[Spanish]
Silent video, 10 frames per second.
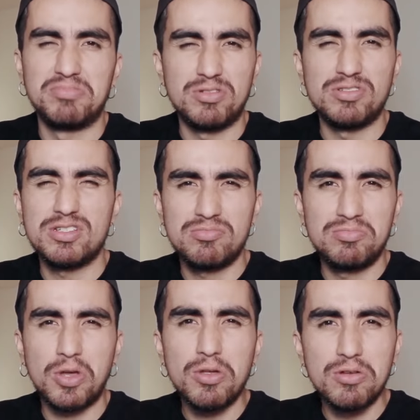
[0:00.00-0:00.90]
Entonces
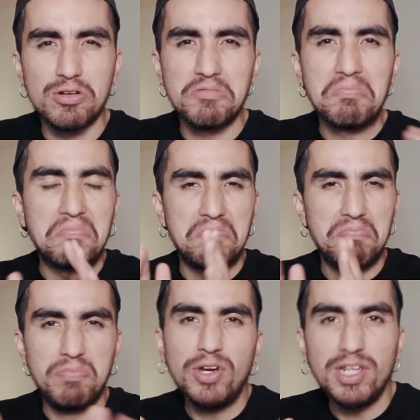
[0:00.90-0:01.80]
todo duró
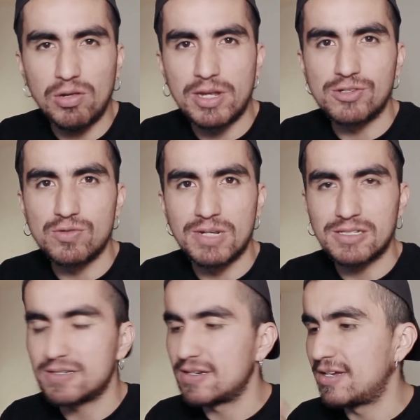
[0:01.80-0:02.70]
poquito menos de un
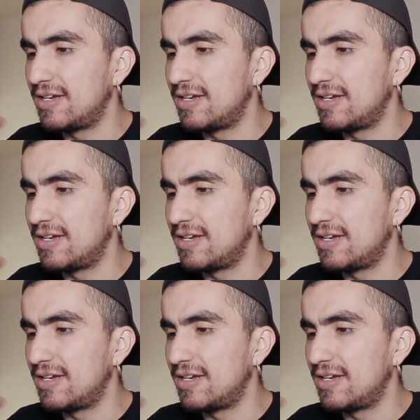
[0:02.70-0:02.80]
mes.